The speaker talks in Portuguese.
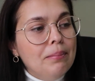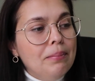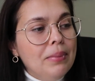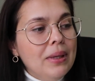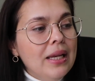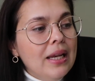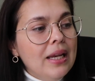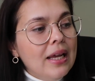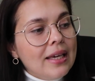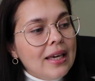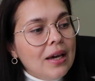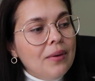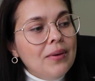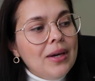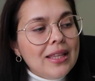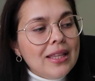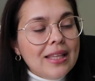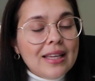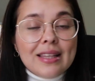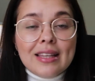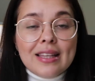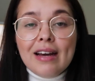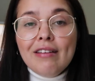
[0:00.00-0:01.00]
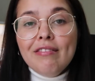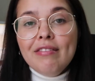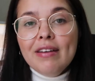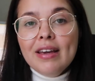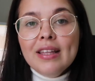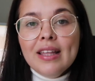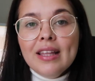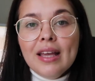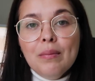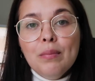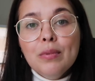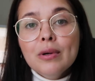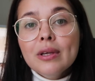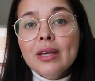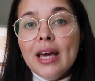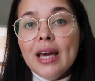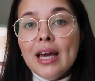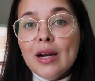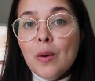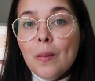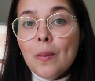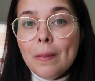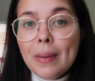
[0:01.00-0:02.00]
pilha que eu ia tentar vender porque
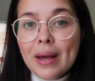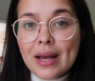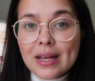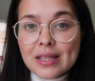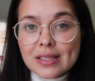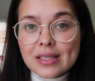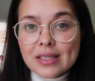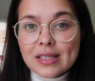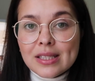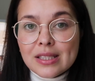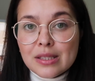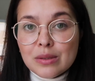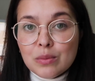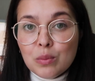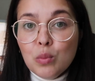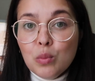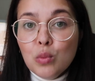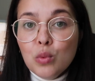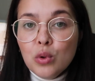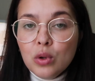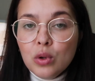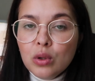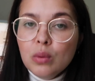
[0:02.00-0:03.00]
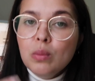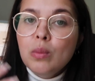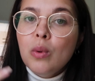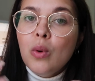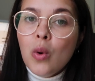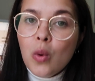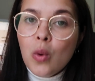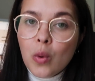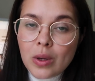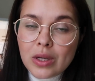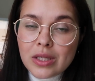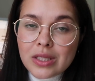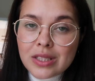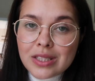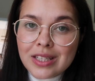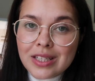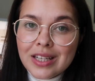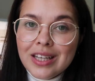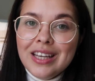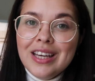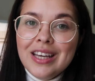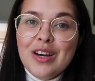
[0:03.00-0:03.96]
eram peças muito boas